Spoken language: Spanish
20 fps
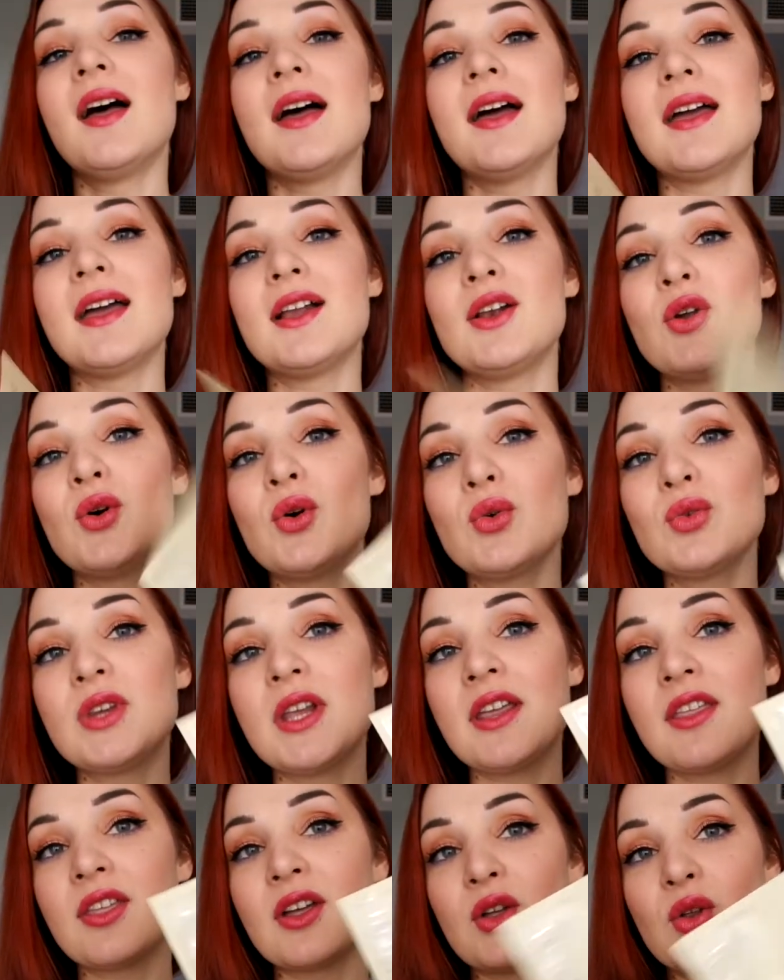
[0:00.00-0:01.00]
Eh, lo he
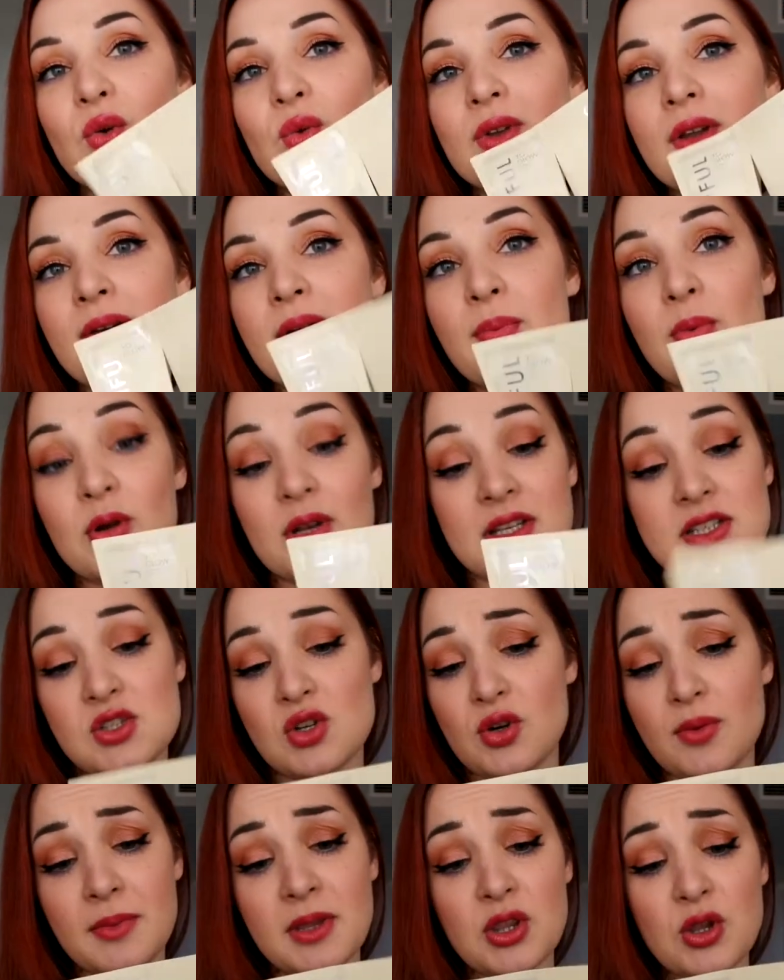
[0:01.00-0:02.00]
utilizado una vez porque
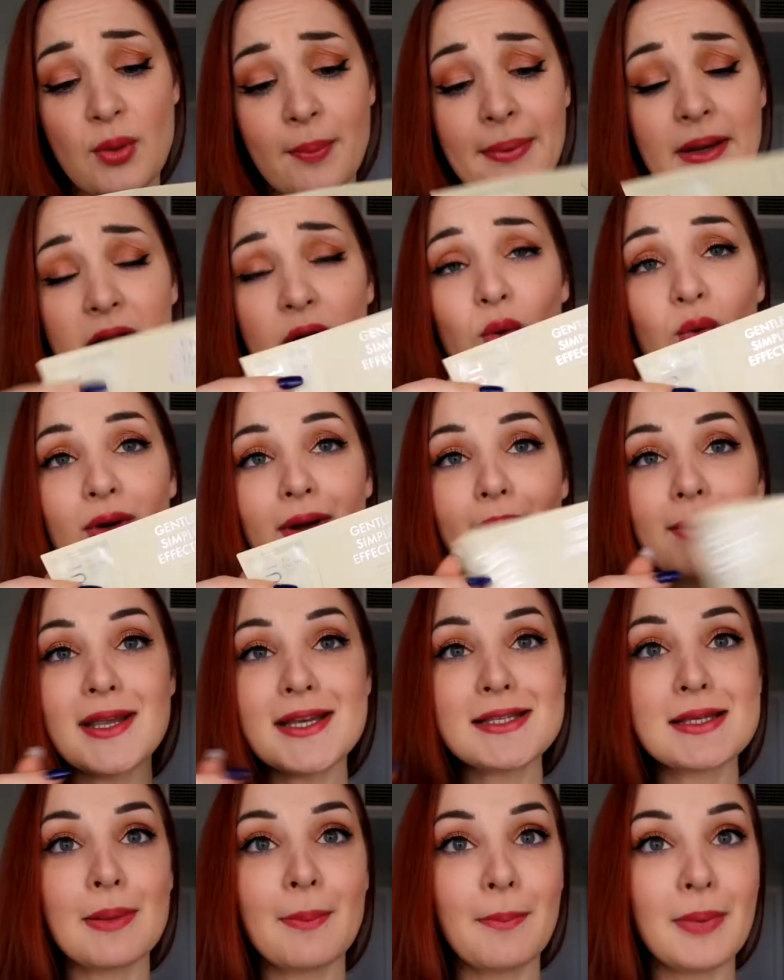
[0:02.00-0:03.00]
solo me dio para una
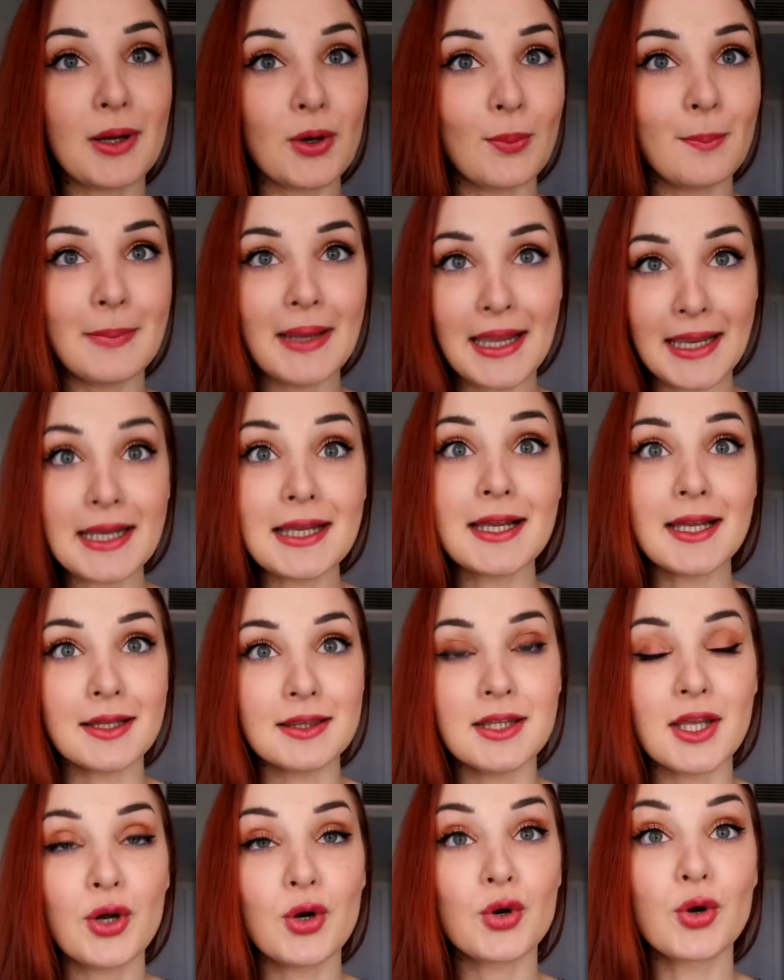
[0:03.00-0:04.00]
vez, pero me ha
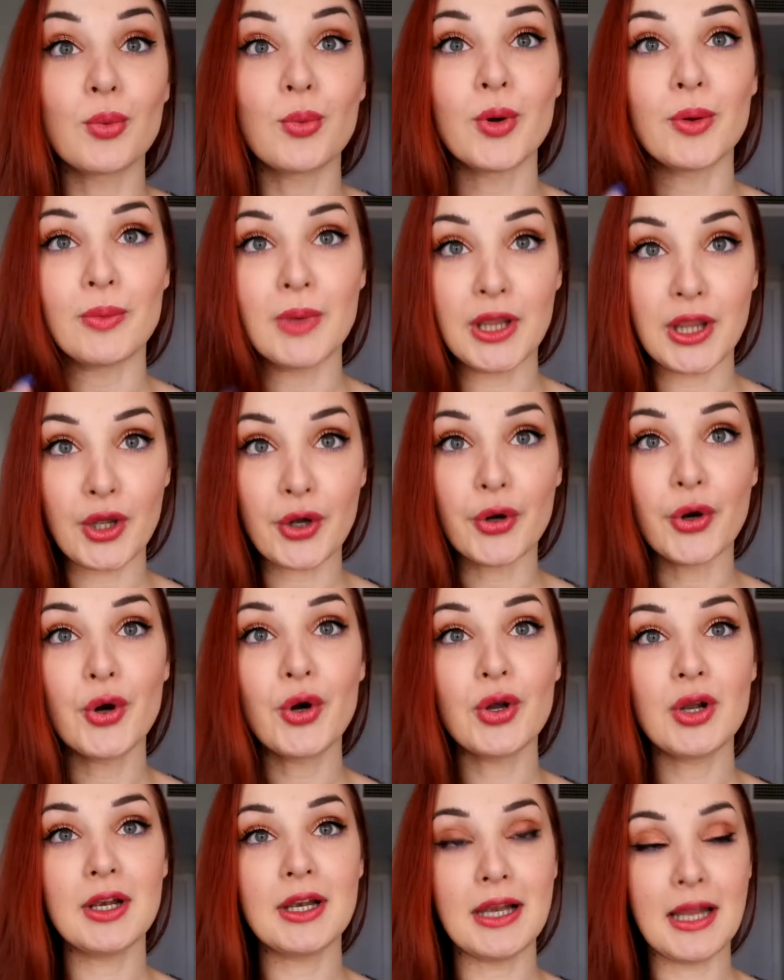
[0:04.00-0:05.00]
encantado como me
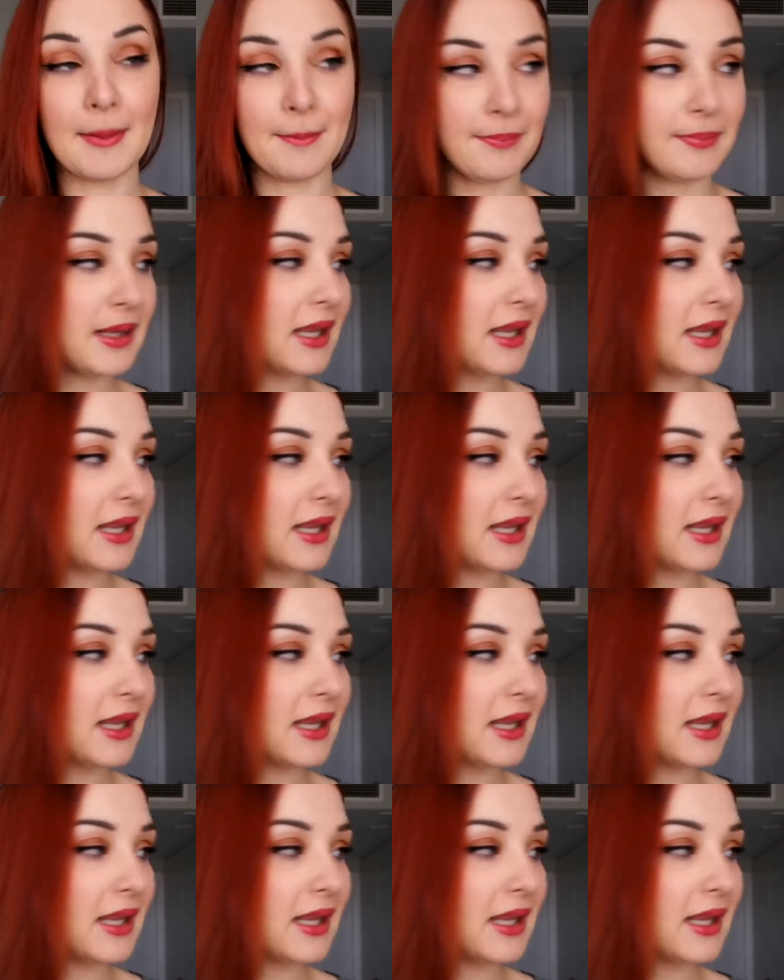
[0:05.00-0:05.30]
dejó la